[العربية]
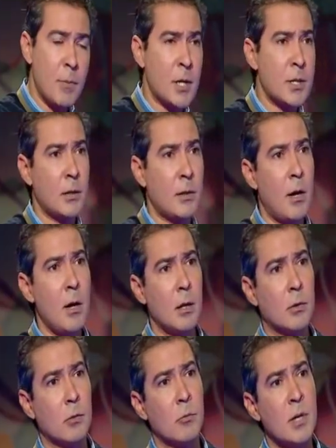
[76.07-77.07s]
اللي بيحصل ده
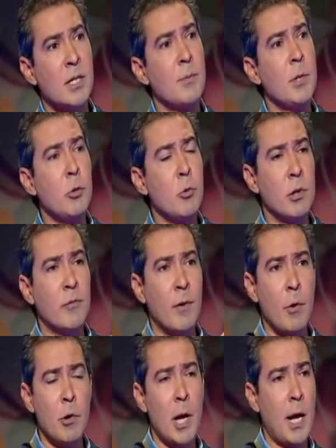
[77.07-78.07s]
غلط ولازم انتوا اللي
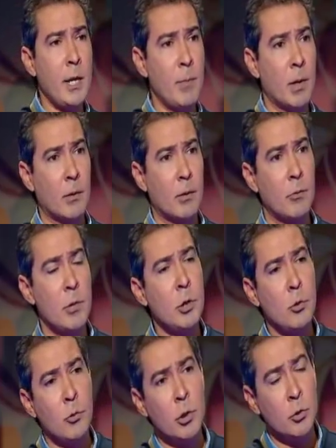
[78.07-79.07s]
تفوقوا اللعيبه
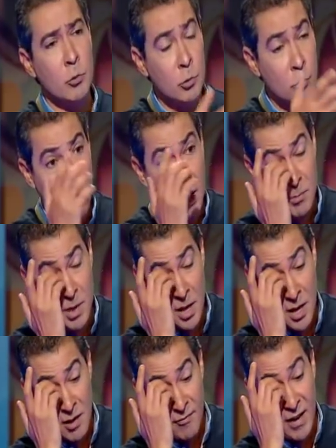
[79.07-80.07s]
وانتوا وانتوا وانتوا الكلام
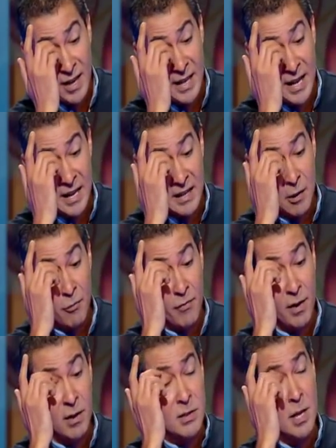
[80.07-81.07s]
ده فاحنا لو
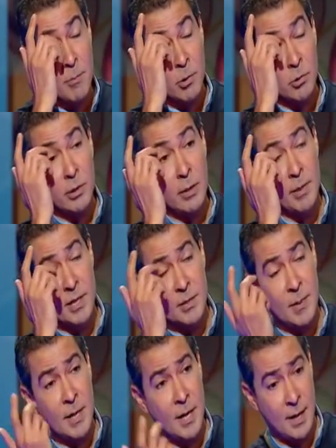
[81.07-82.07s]
فقدنا الموضوع ده
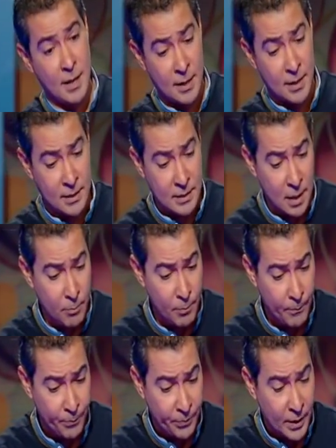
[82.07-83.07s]
بالنسبه لنا يا
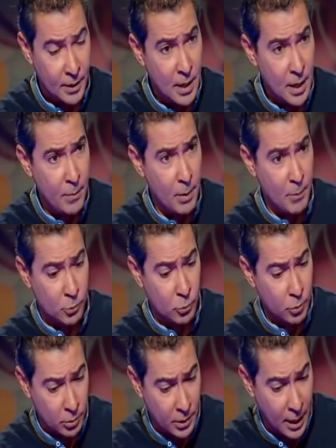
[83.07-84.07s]
اسلام لا يبقى
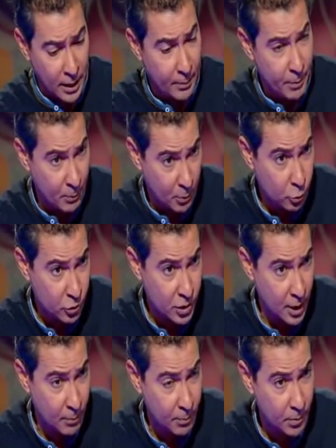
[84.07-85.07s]
الموضوع لا هيبقى الموضوع
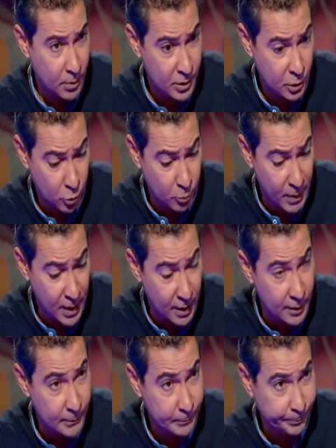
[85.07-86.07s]
صعب بس خد بالك